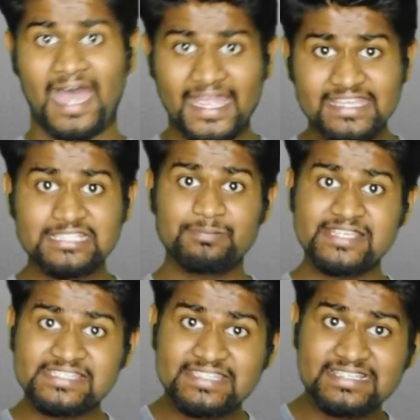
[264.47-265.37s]
आई एस
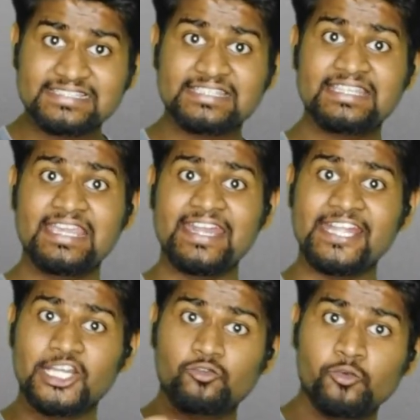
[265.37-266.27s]
पीसीएस के
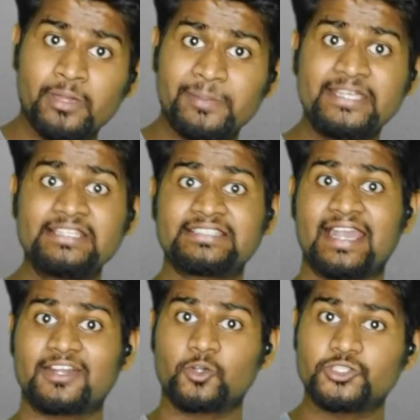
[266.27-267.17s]
इंटरव्यू में भी
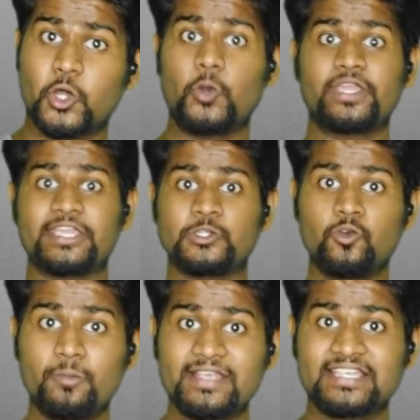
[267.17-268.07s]
सिलेक्ट हो जाओगे
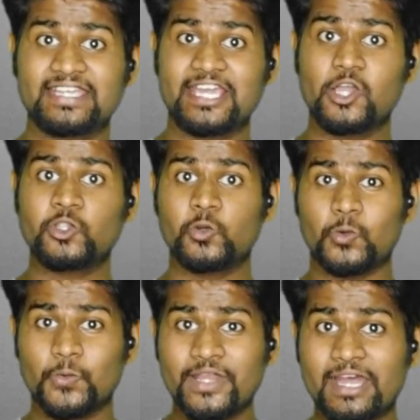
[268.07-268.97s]
क्यों मैं ऐसा कह रहा कि
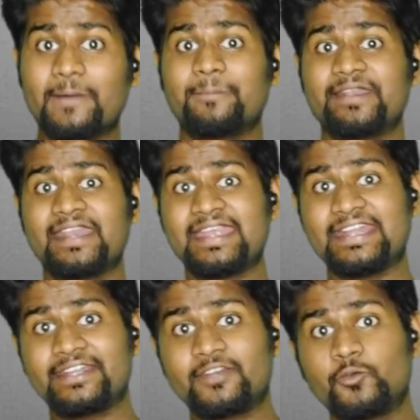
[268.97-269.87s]
उन्होंने अपने
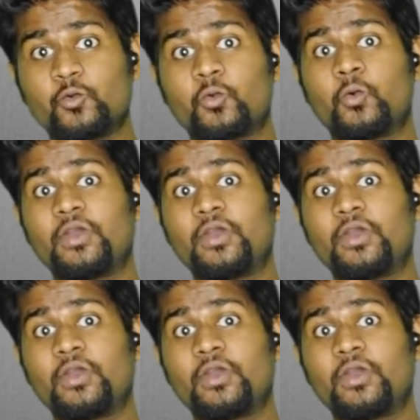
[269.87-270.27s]
इंटरव्यू